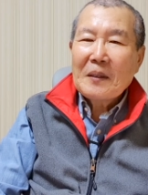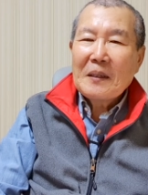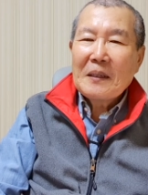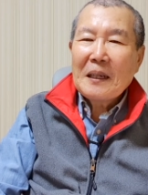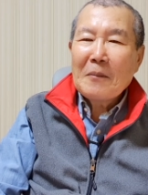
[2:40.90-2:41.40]

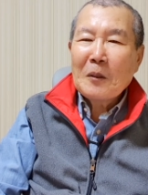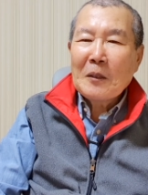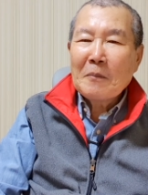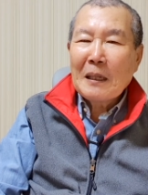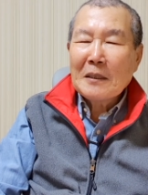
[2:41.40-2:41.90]
어,
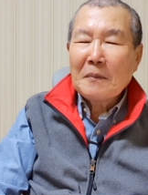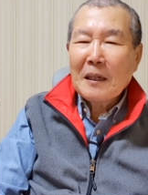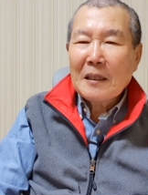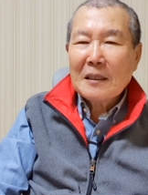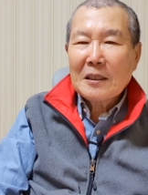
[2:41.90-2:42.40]
할머니는
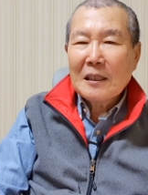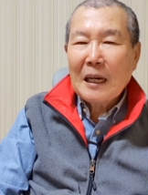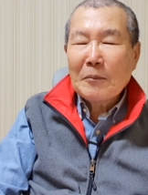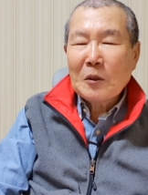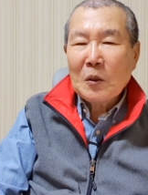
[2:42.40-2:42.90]
마지막 그
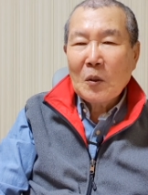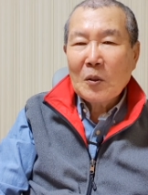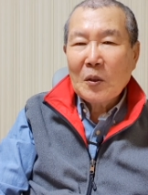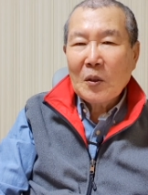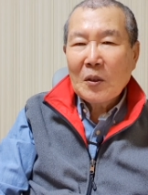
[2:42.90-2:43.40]
남은
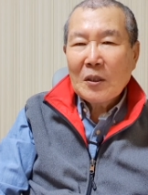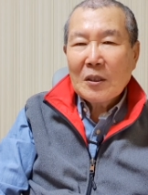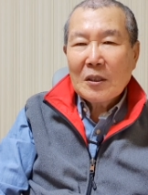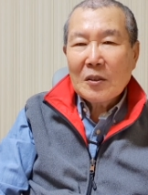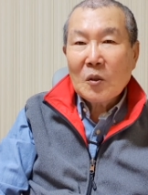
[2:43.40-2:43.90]
소원으로
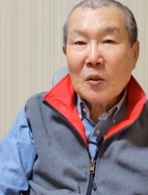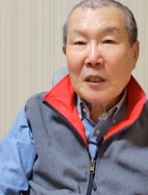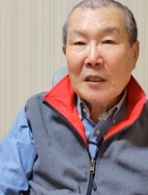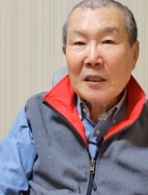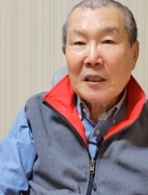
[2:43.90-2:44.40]

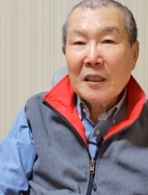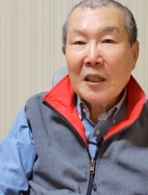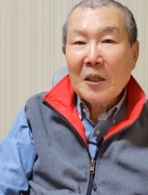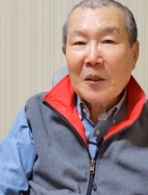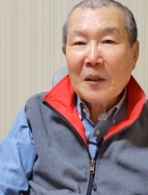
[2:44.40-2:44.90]
소세지를
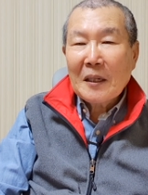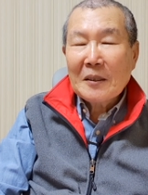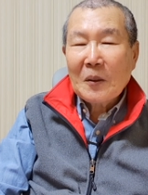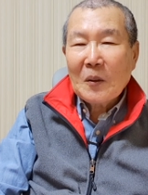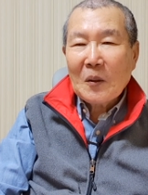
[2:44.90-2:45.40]
떼려고
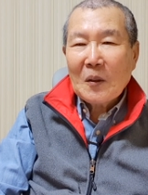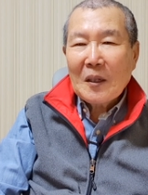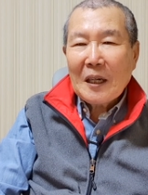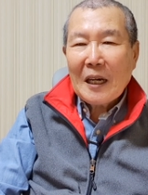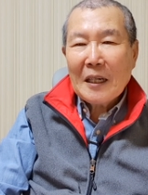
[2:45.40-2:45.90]
했고
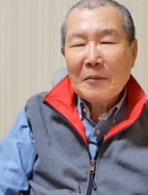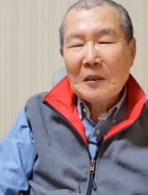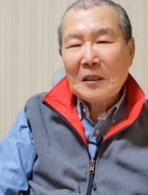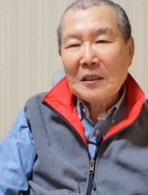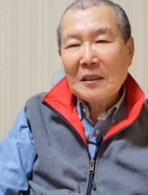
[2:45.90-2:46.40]

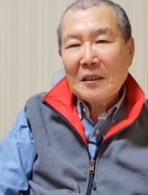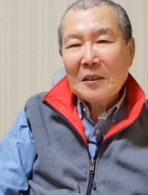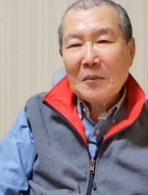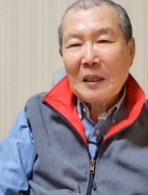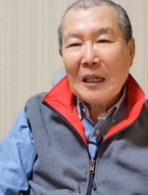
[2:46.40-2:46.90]
할아버지는
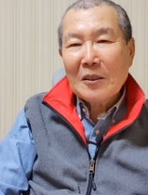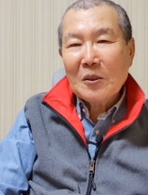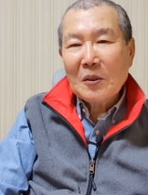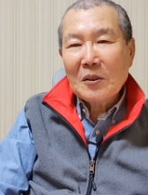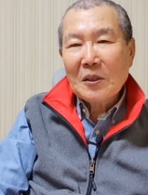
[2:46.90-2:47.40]
좀 다른
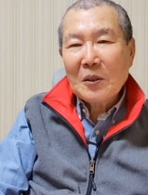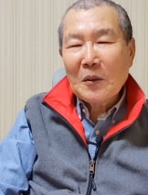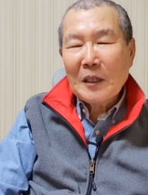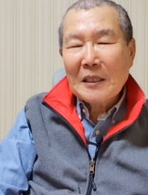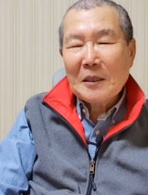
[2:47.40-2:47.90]
소원 쓰기로
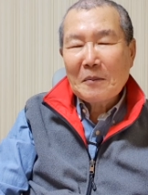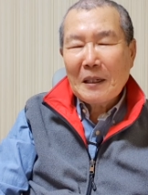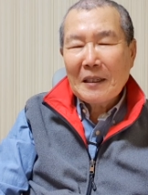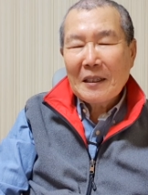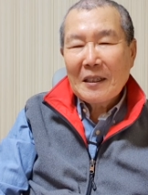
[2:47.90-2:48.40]

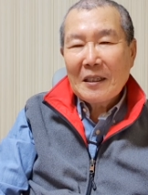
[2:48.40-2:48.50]
원했지만